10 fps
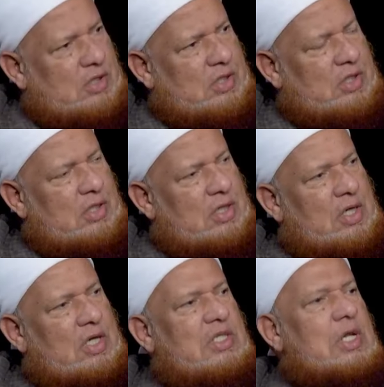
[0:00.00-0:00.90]
الاسلام
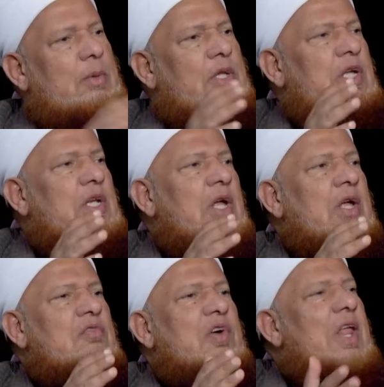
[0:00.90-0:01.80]
دينا الاسلام دينا
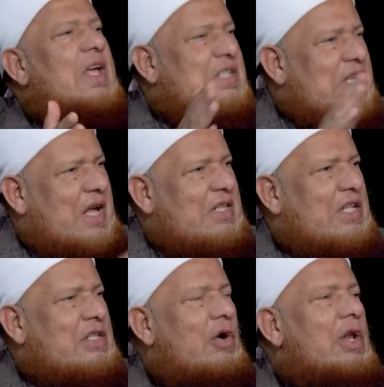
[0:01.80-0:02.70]
فلا
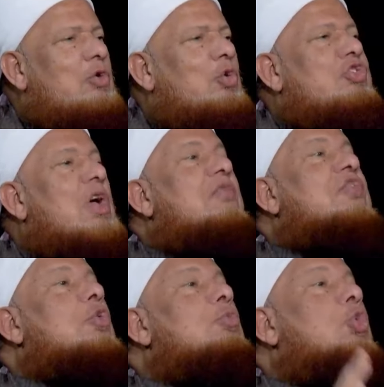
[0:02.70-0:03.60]
زياده ولا نقصان
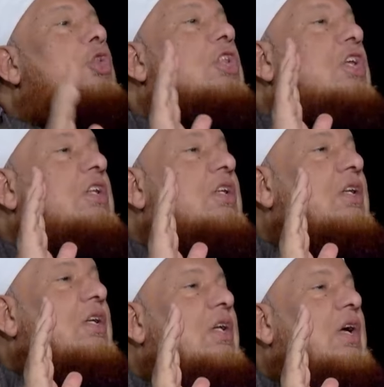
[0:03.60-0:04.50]
في امور الدين
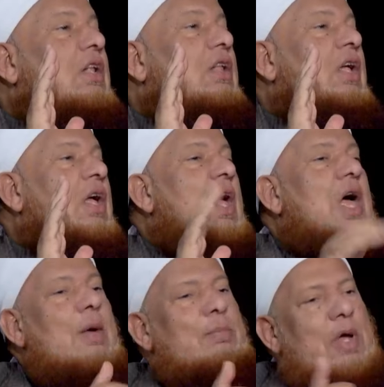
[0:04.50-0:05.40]
نعم خد
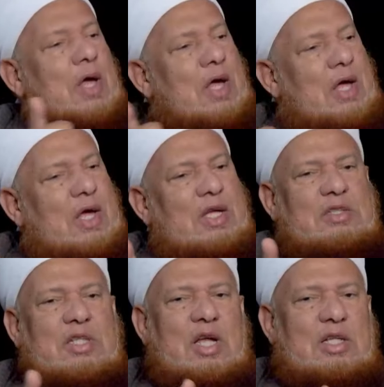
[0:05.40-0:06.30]
اما
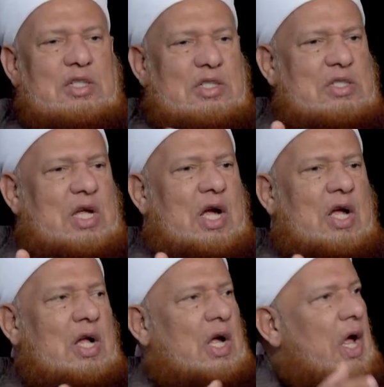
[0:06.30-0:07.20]
انت
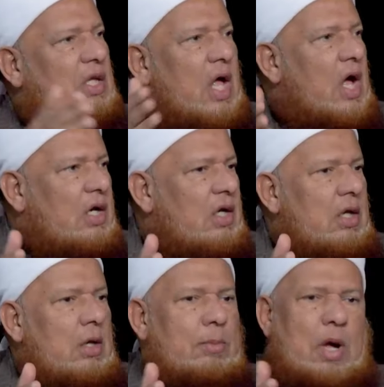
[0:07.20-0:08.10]
تصنع رادار
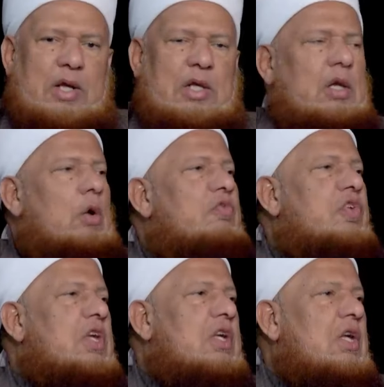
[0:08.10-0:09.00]
بارك الله
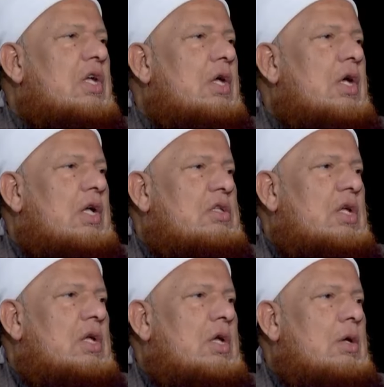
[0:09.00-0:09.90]
فيك
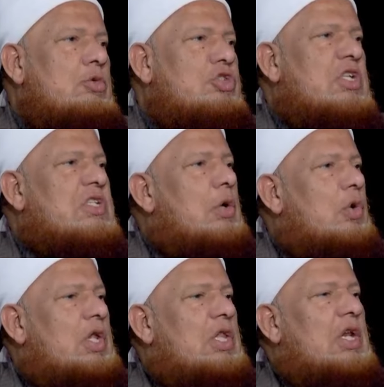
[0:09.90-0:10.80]
خد مش
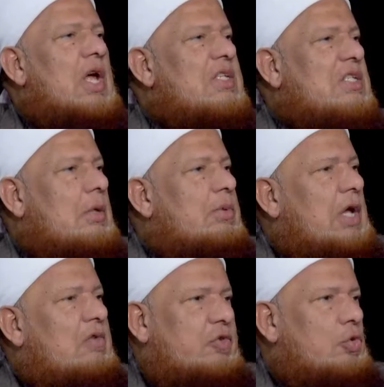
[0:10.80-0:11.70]
تستورد لي الاستك
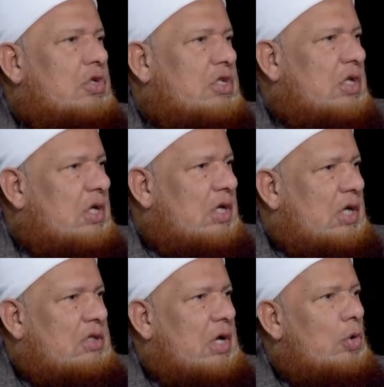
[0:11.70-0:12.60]
بتاع الفلوس
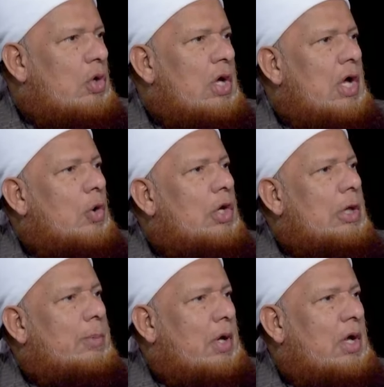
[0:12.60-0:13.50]
نعم. أو, او
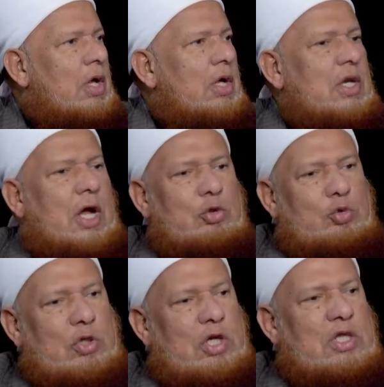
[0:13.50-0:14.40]
الابره نحن
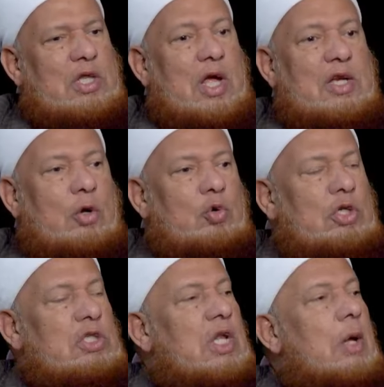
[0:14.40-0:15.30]
نريد ان
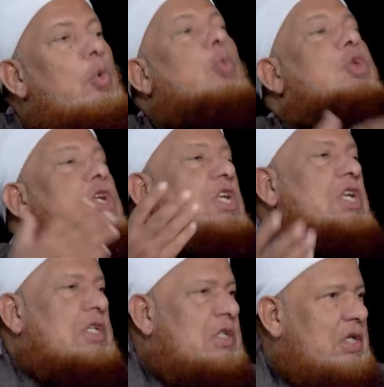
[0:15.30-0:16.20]
يكون عندنا
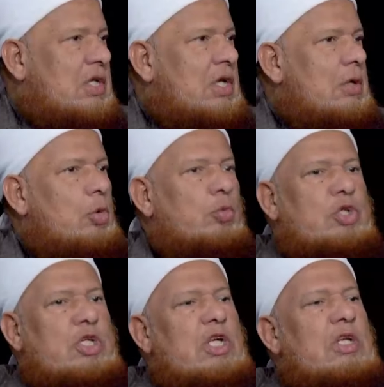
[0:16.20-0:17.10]
مبدعين نعم.
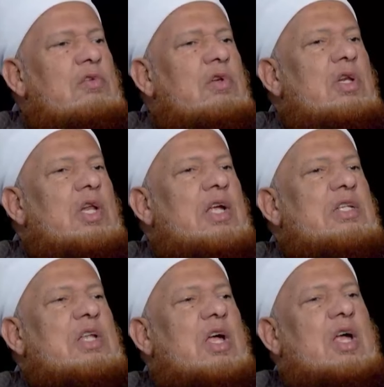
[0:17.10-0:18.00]
مبدعين
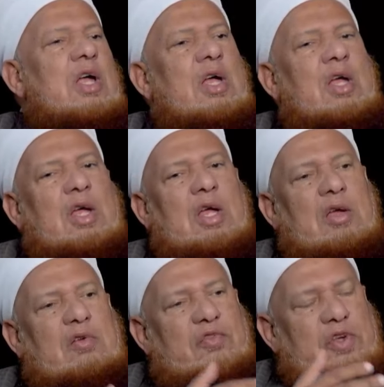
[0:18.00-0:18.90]
ليس آه،
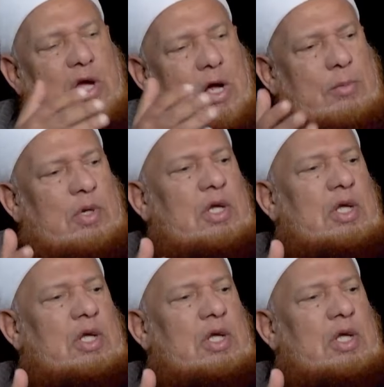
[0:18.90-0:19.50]
في امر